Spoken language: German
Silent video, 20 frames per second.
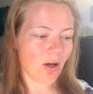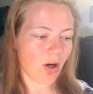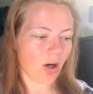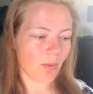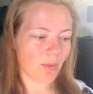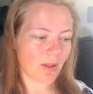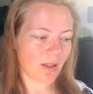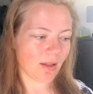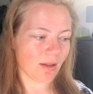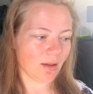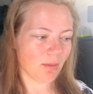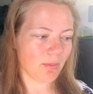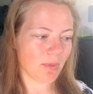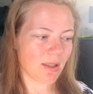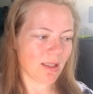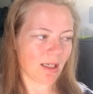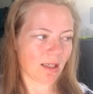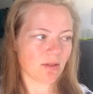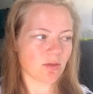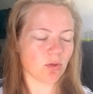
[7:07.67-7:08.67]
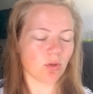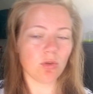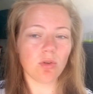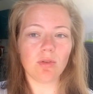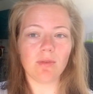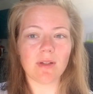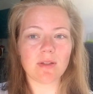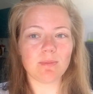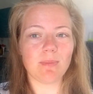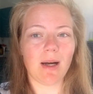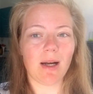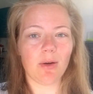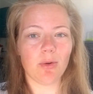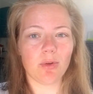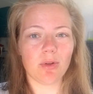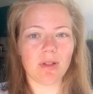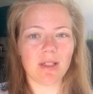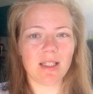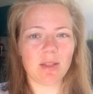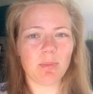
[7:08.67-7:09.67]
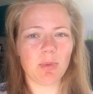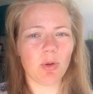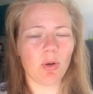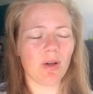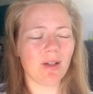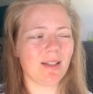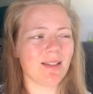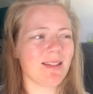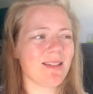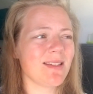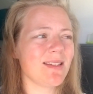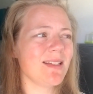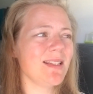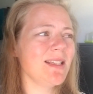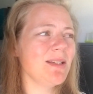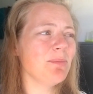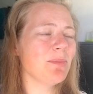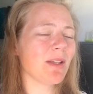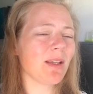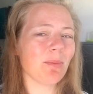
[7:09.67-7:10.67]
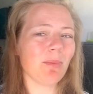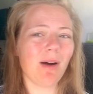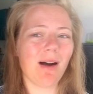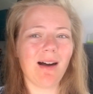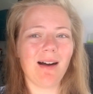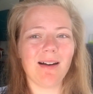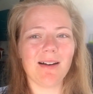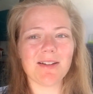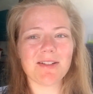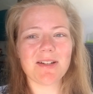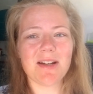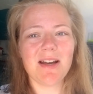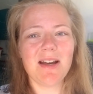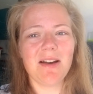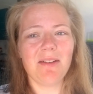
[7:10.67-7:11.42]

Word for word: ob ich äh, mittags noch irgendwas mache oder nicht. Ich bin heute ziemlich im Arsch.